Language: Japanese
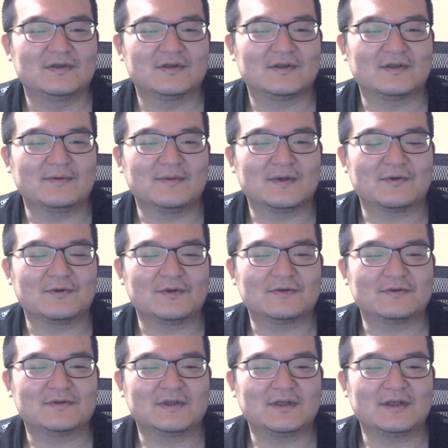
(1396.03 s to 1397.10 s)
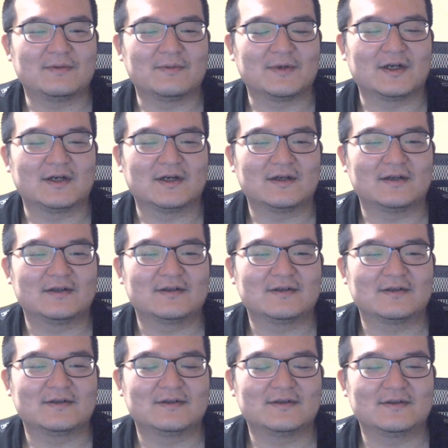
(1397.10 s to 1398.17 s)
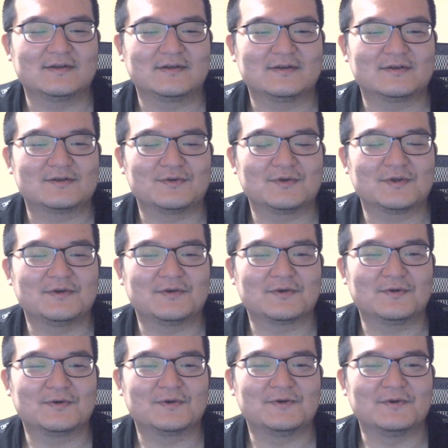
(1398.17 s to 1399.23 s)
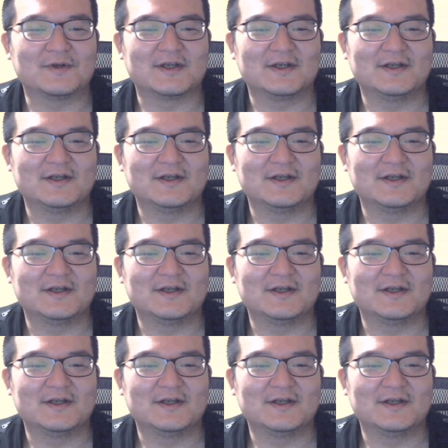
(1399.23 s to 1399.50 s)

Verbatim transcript: ただまあ、これ食ったらまあ、その日、この日はね、